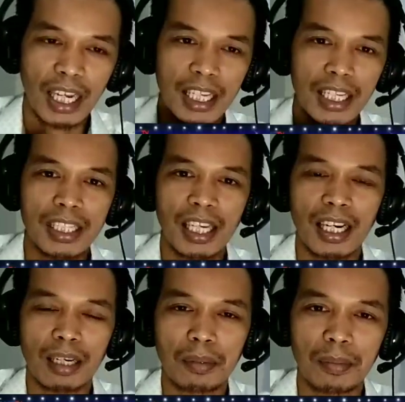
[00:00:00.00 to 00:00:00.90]
kali ini
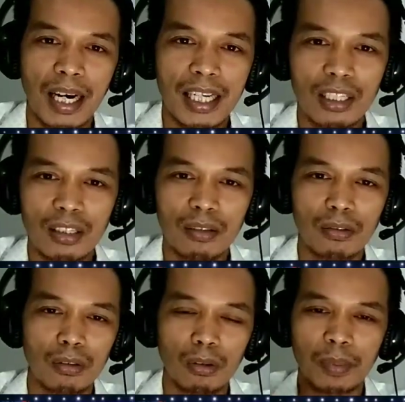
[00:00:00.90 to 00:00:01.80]
saya akan membahas
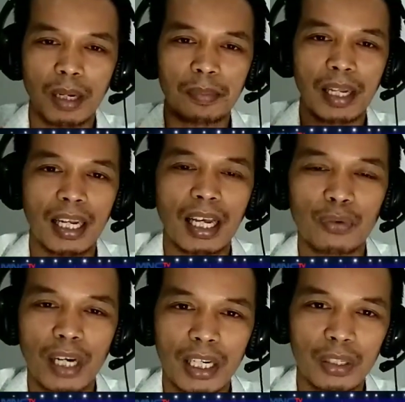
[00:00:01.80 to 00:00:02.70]
untuk penampilan
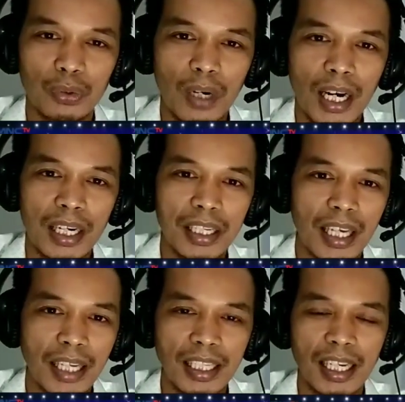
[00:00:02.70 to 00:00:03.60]
Alwi yang kedua di
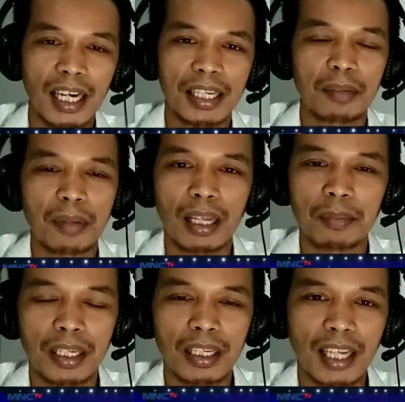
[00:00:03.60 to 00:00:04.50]
acara KDI malam
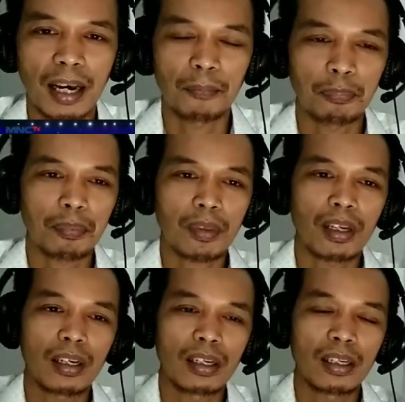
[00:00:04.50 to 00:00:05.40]
ini Nah,
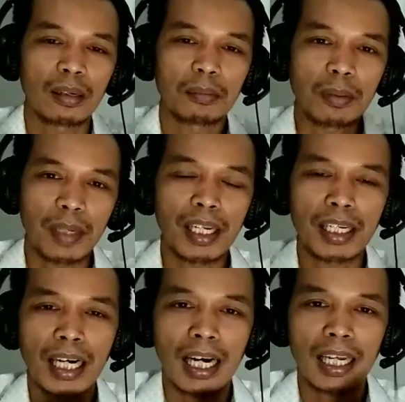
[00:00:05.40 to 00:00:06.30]
berbeda
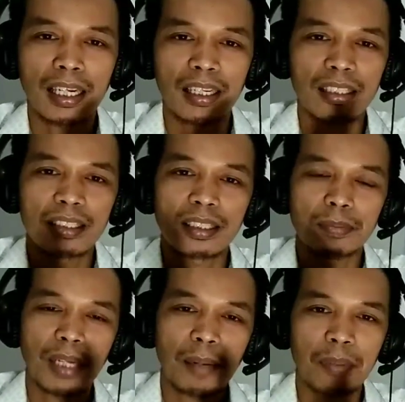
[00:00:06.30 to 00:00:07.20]
dengan uh,
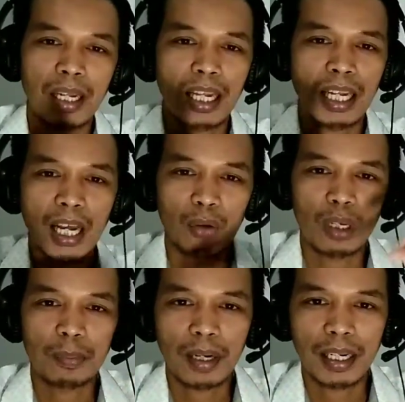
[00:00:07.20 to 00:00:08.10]
penampilan
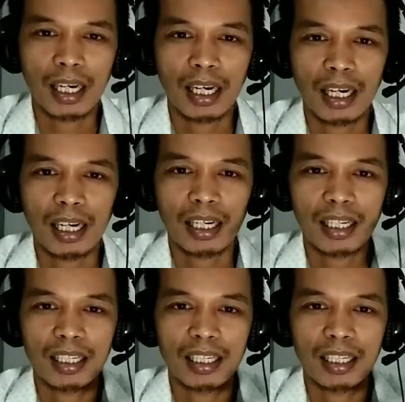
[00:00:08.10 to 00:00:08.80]
Alwi pada